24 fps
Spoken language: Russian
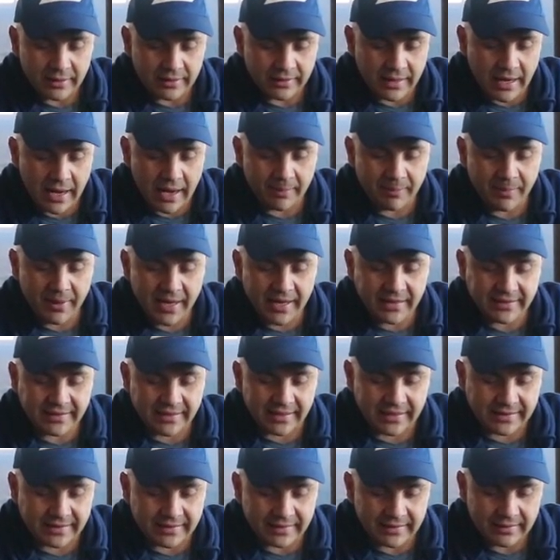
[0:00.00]
на
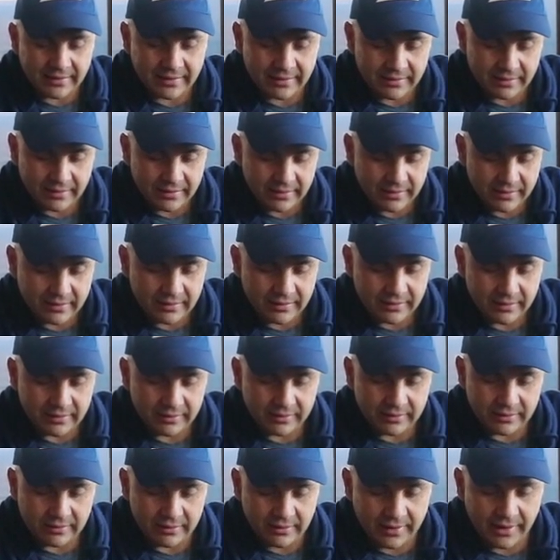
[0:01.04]
месяц,
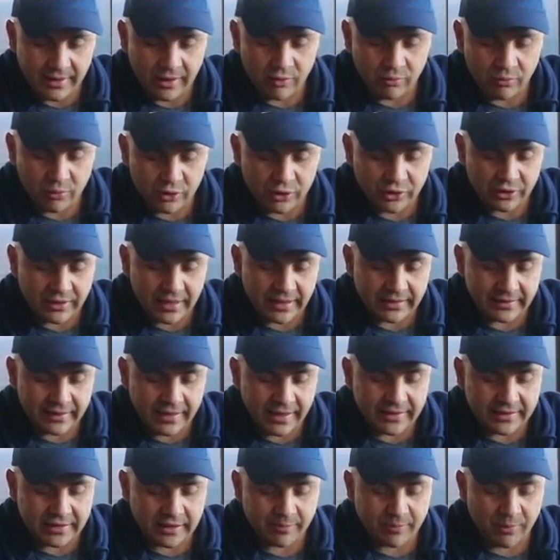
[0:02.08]
3 умножить на
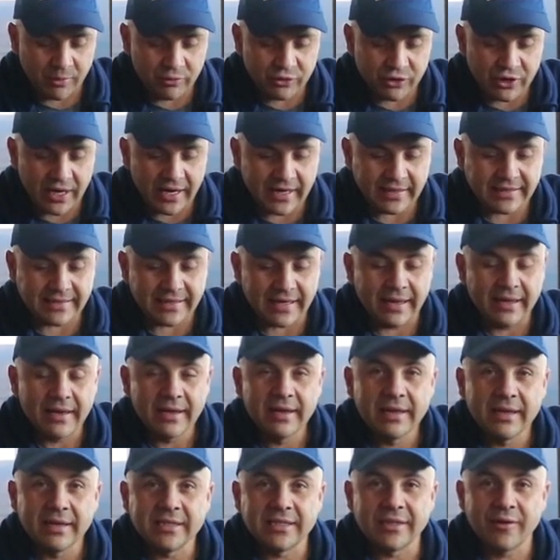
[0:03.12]
30, получается
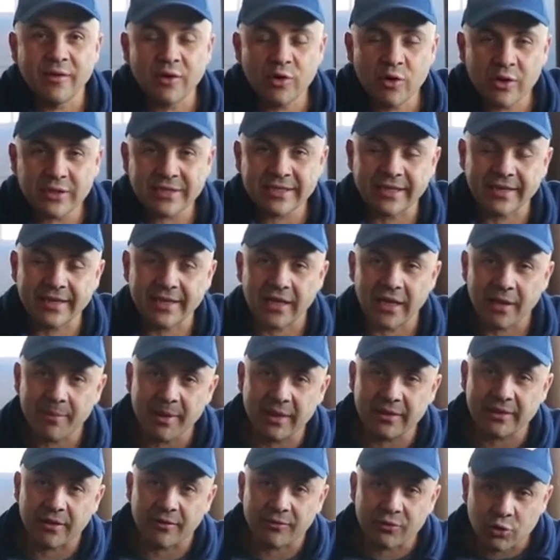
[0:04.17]
90
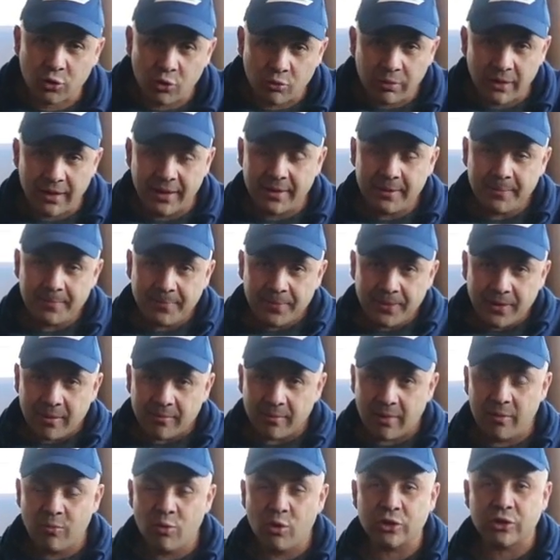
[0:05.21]
километров трубы
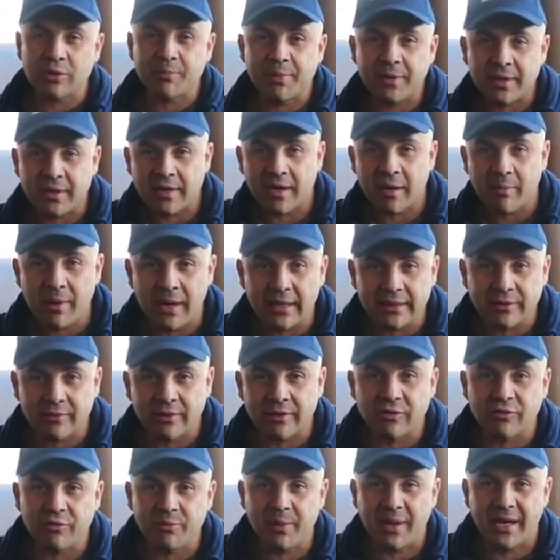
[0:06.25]
мы можем
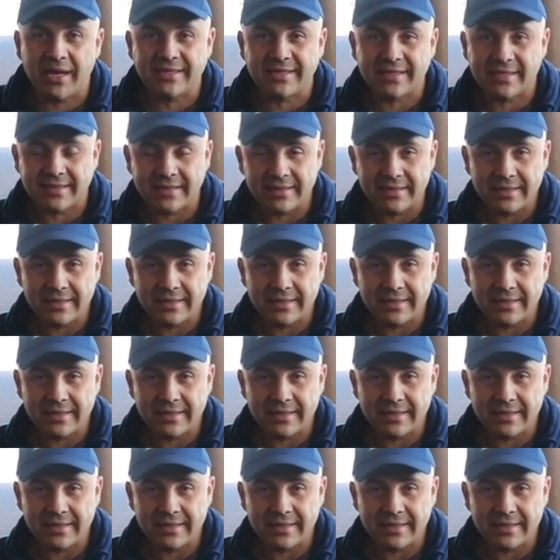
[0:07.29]
перерабатывать в месяц.